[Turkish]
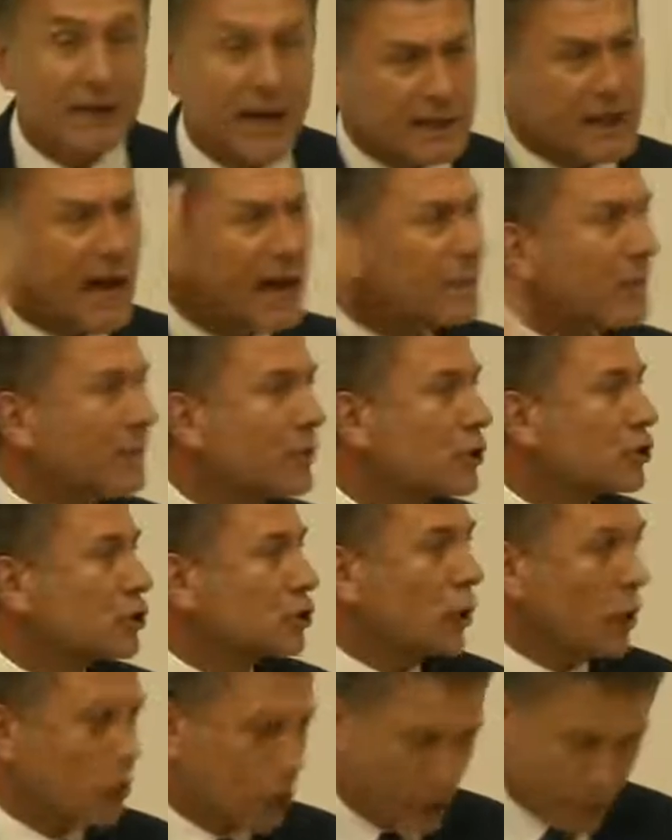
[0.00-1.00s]
Neden mi bunu
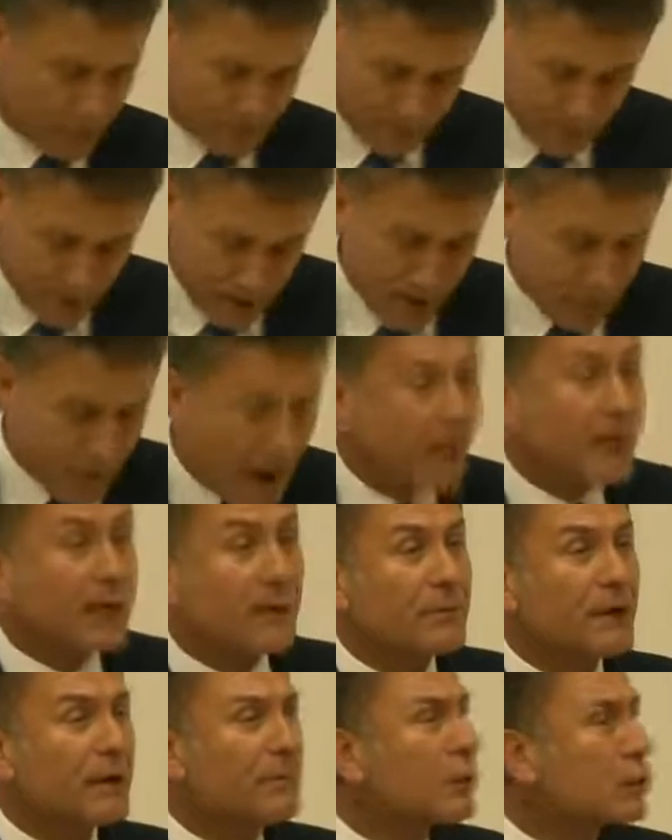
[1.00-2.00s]
söylüyorum?
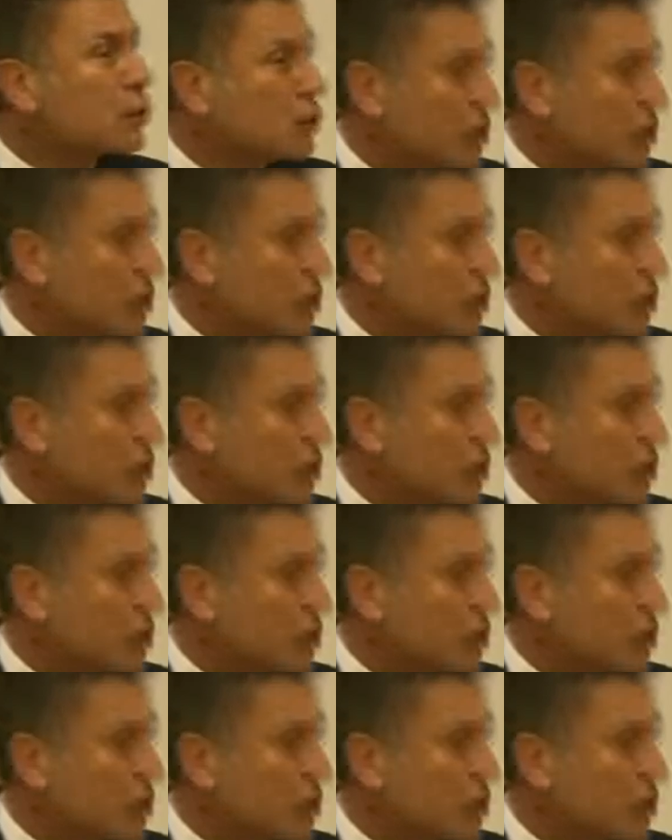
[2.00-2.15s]
Bakın bir